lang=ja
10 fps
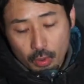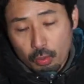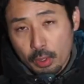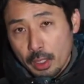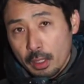
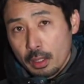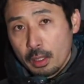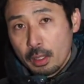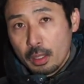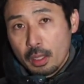これ
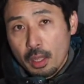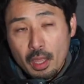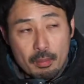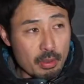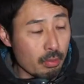
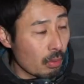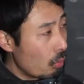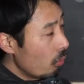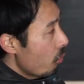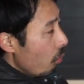平面図だと
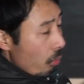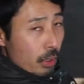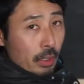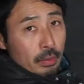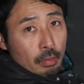この情報
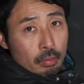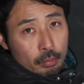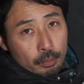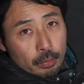しかないんですよ。